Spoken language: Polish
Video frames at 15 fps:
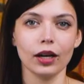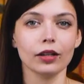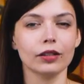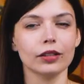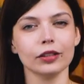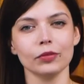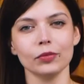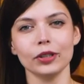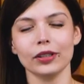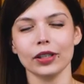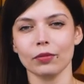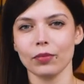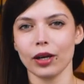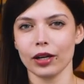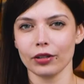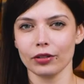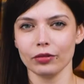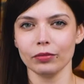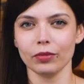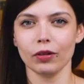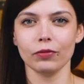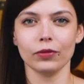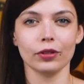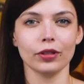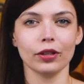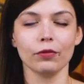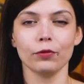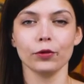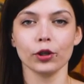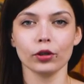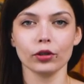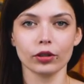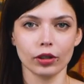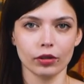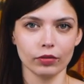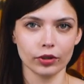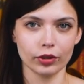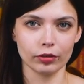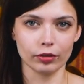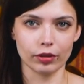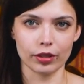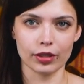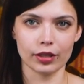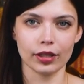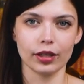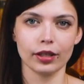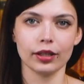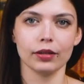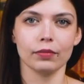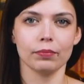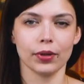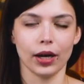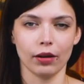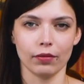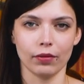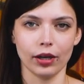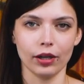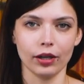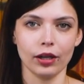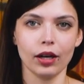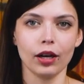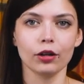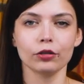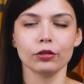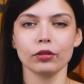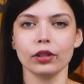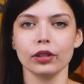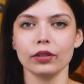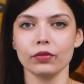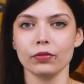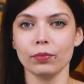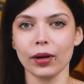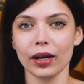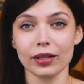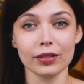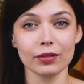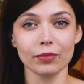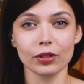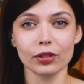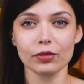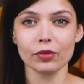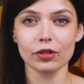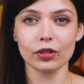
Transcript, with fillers: Kolegium Intermarium oferuje wyjątkowy kurs e, prawa, który w bardzo mocnym